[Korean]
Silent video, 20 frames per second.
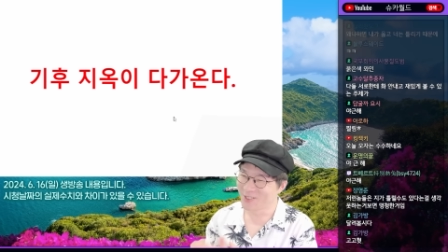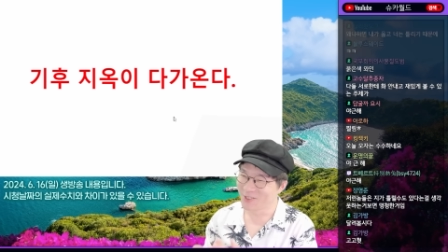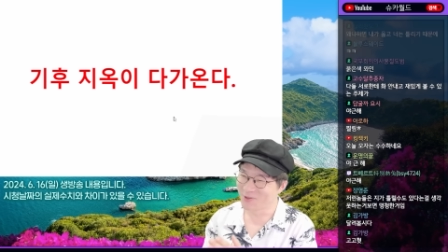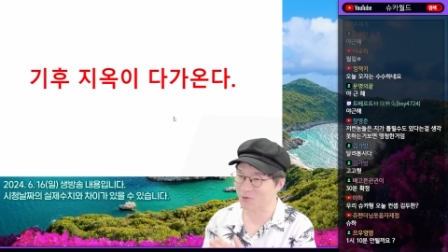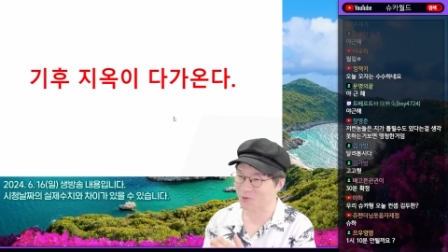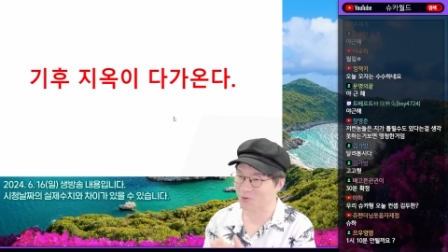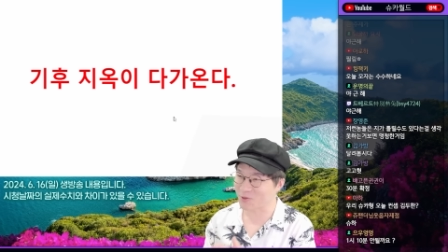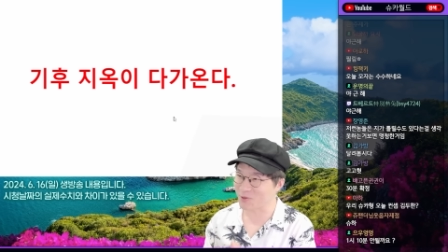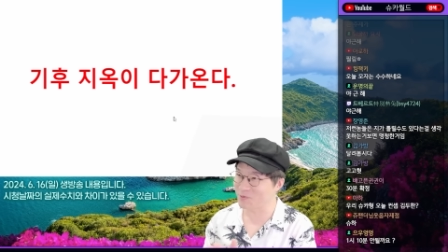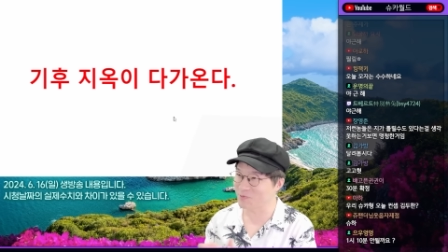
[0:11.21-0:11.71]

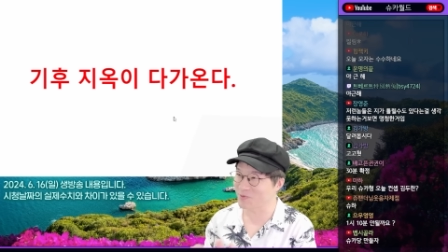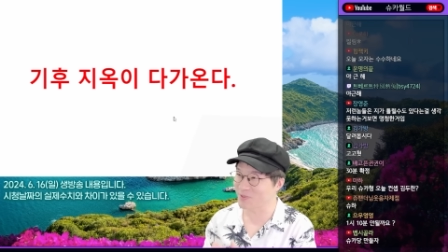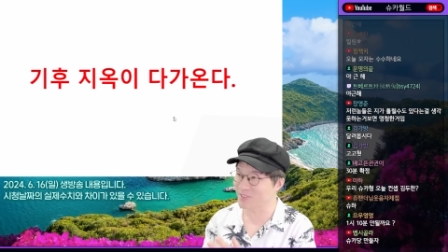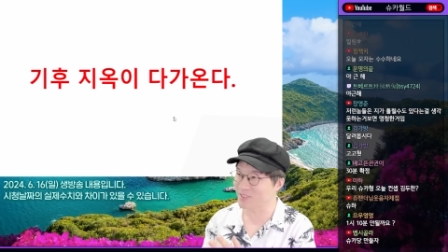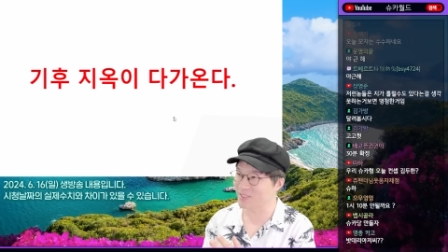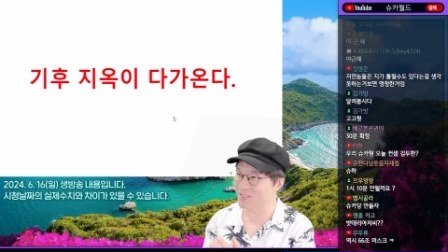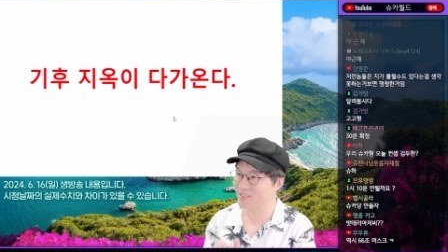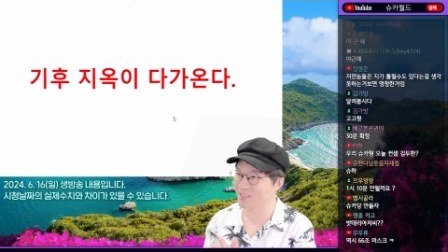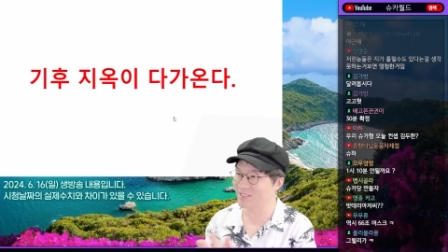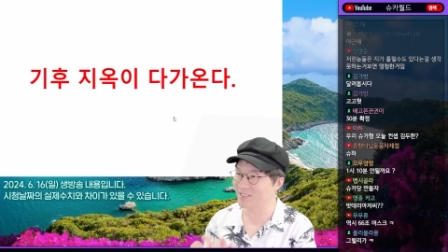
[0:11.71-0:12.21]
조금
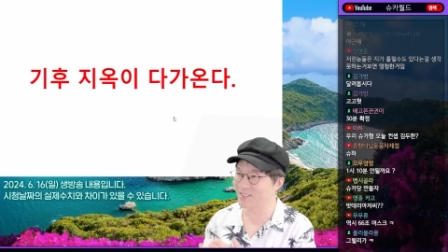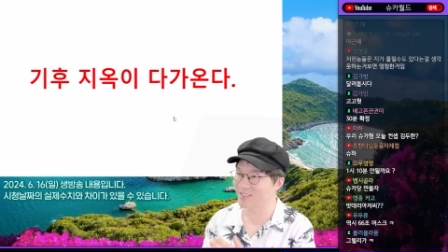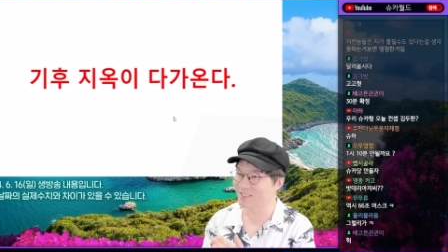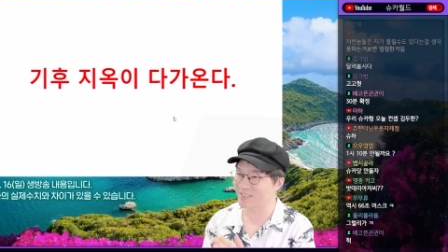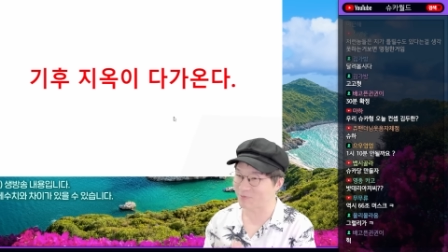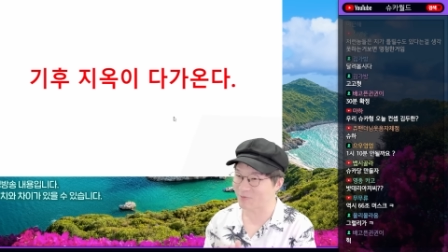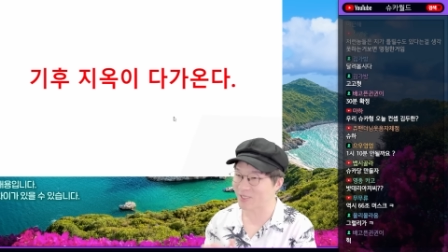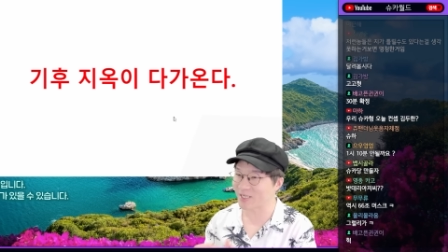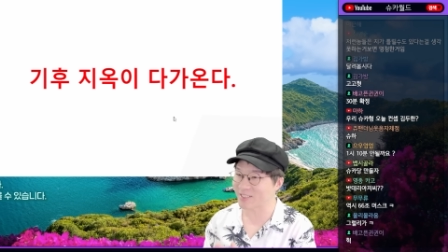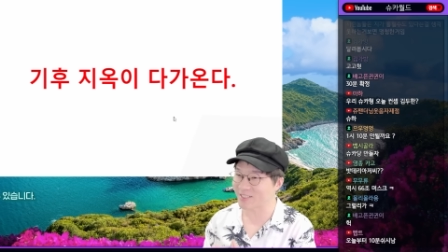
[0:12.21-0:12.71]
그
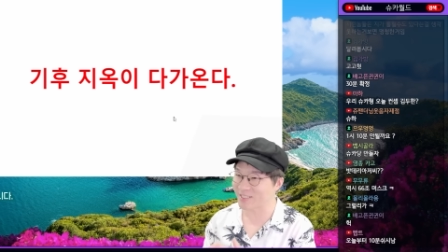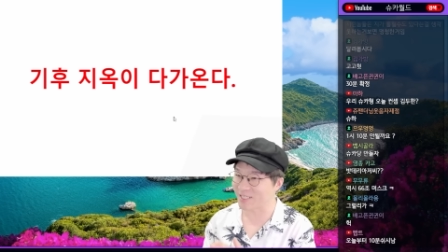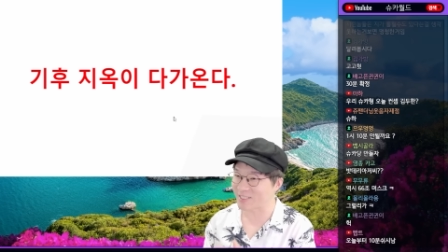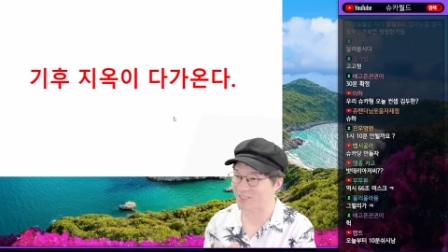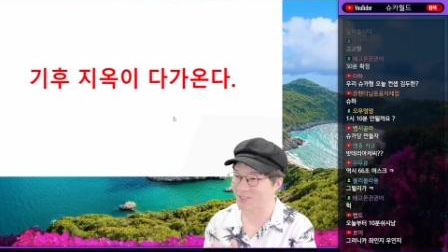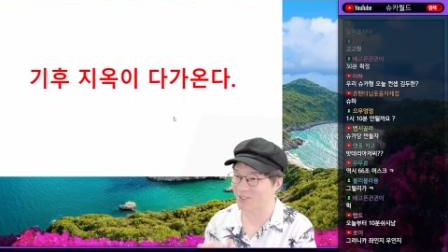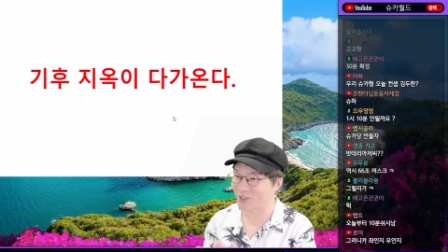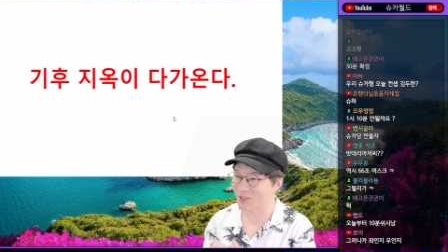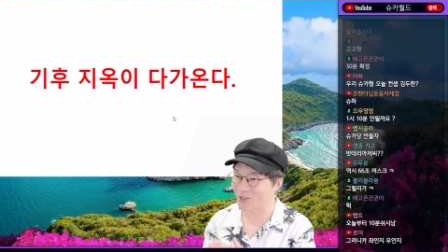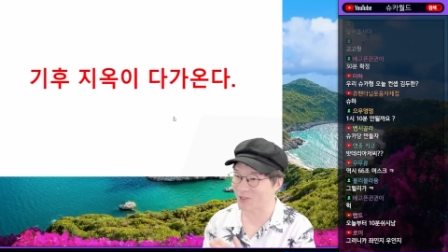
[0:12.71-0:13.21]
심상치
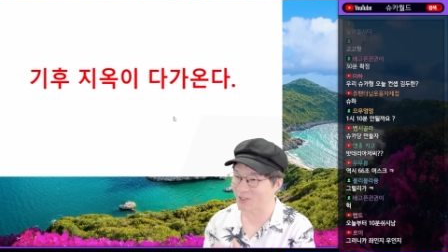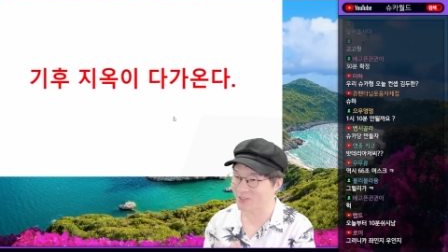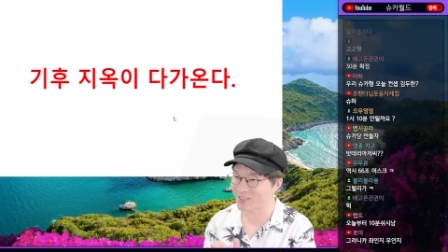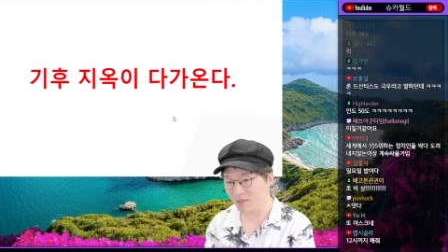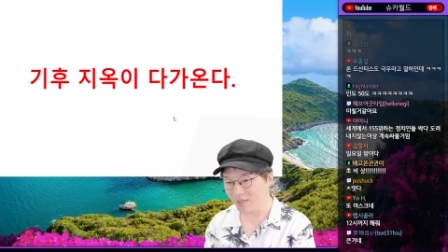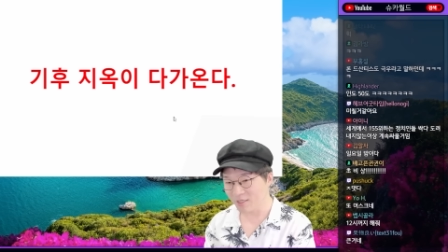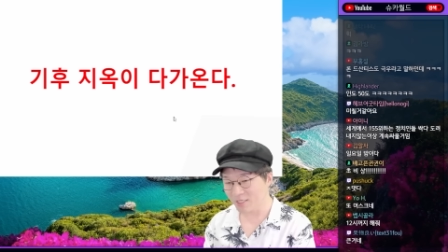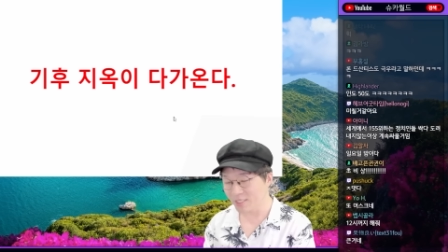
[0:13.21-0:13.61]
않죠.